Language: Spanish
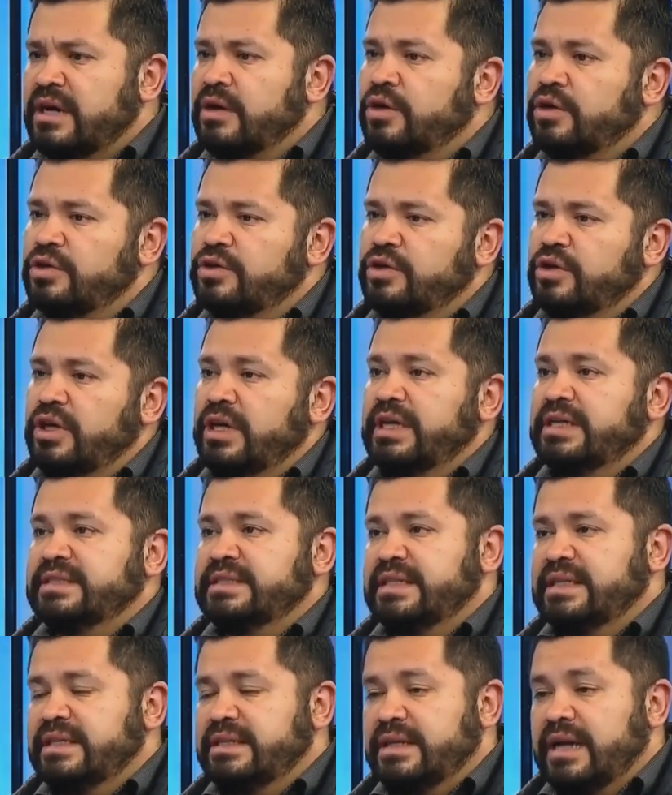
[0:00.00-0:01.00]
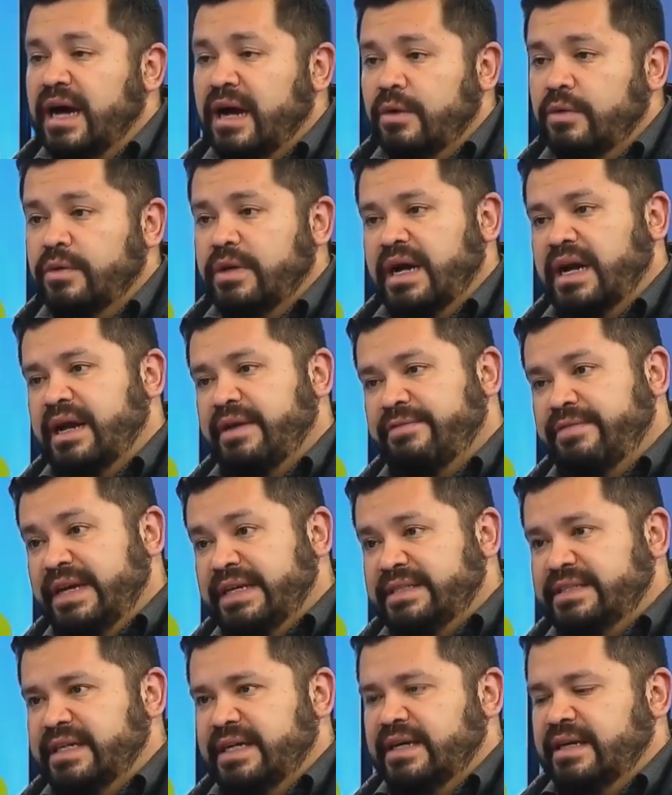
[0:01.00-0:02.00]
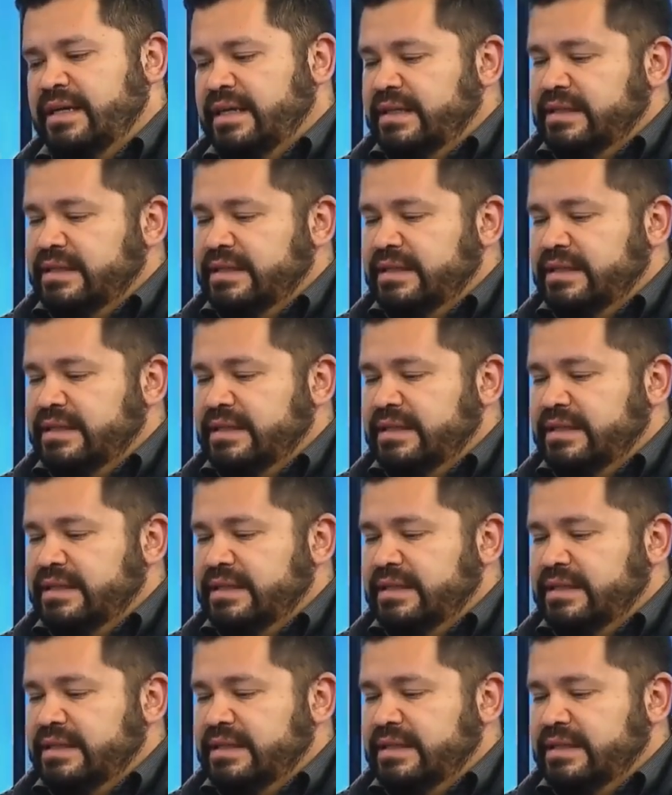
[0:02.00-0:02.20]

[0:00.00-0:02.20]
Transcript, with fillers: agosto, y sin aún a la fecha,